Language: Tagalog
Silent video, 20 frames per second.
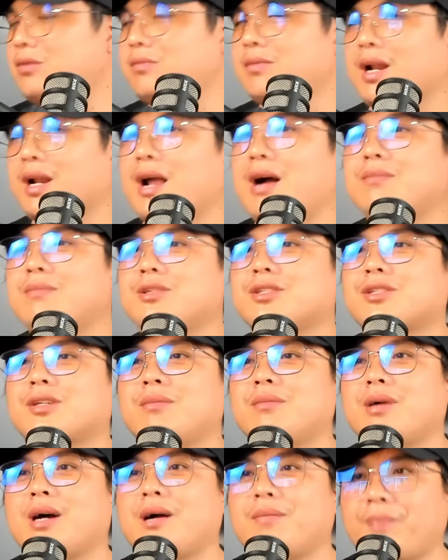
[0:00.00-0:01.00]
marami sa
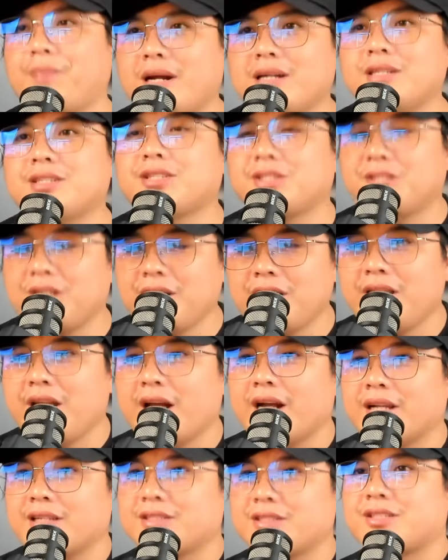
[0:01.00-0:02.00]
mga
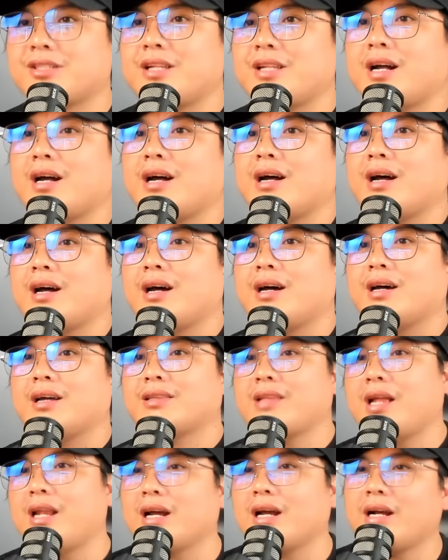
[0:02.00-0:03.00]
Palestinians na
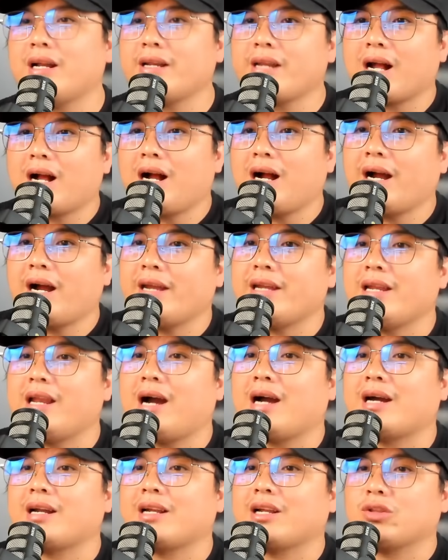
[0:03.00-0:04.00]
talagang
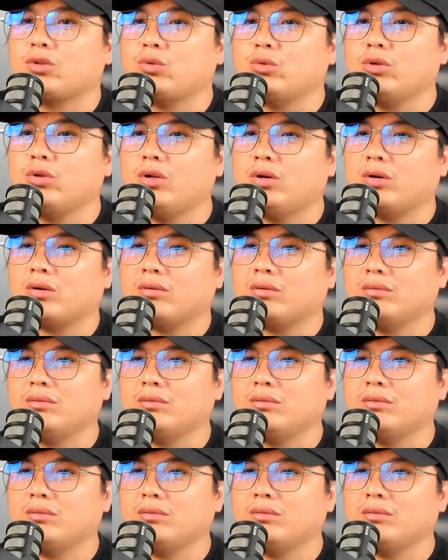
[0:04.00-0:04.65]
nangangailangan ng tulong.